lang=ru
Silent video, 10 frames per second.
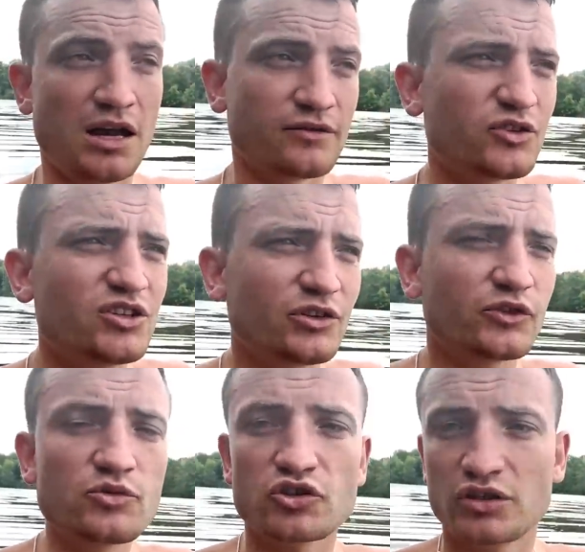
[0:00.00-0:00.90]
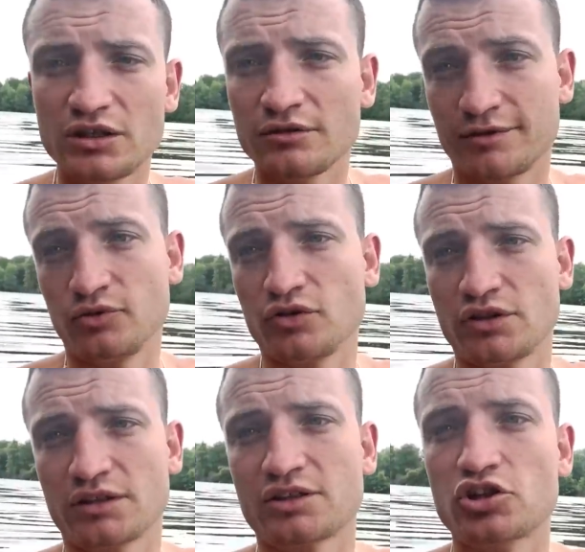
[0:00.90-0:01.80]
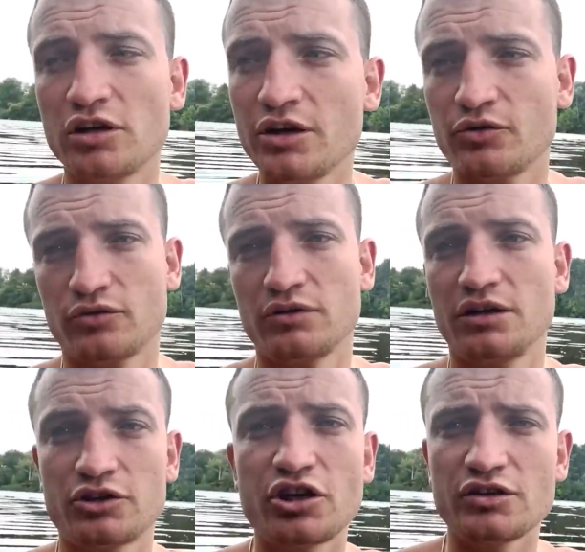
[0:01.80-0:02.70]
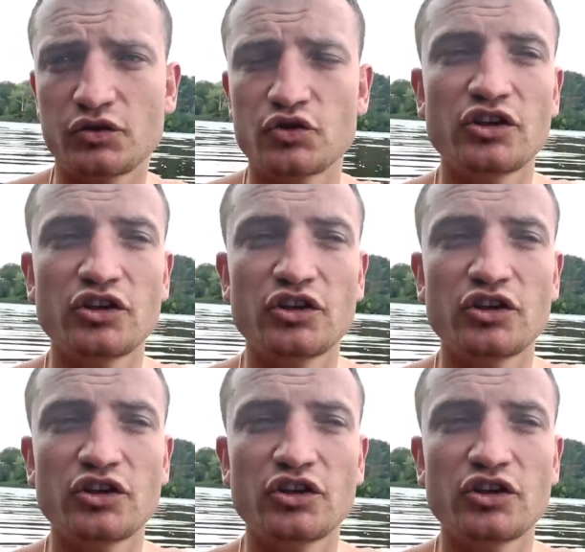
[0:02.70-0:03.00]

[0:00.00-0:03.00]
Все дело в том, что ты, Володя, к сожалению или к счастью,